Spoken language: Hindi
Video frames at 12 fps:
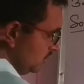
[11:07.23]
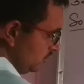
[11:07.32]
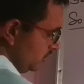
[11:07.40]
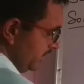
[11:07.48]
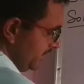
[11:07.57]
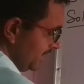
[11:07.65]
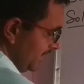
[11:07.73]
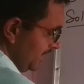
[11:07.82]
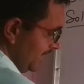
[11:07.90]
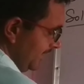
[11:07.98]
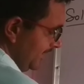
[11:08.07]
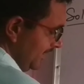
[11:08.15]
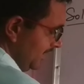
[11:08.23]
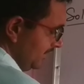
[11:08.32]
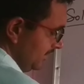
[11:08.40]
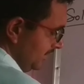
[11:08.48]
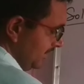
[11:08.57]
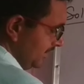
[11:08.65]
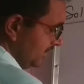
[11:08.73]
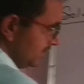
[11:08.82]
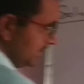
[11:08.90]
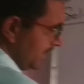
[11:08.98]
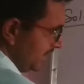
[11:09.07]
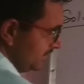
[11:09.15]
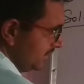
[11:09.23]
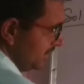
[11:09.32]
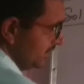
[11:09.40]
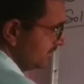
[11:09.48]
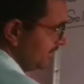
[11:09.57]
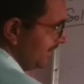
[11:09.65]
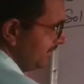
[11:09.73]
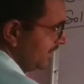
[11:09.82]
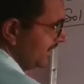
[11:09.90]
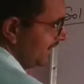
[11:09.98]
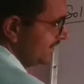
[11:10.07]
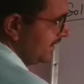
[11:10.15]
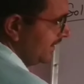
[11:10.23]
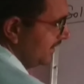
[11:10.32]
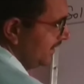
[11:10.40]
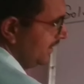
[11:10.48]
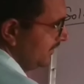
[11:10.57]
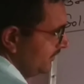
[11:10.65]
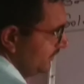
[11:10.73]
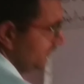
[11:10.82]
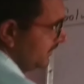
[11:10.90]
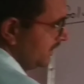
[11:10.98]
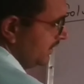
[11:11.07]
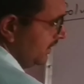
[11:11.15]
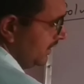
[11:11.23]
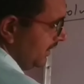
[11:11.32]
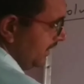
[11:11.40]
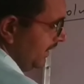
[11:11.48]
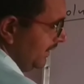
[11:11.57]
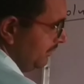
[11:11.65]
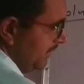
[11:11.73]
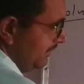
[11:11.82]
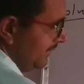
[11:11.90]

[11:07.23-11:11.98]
वही टेन आएगा टेन तीस बराबर क्या आ जाएगा ए बी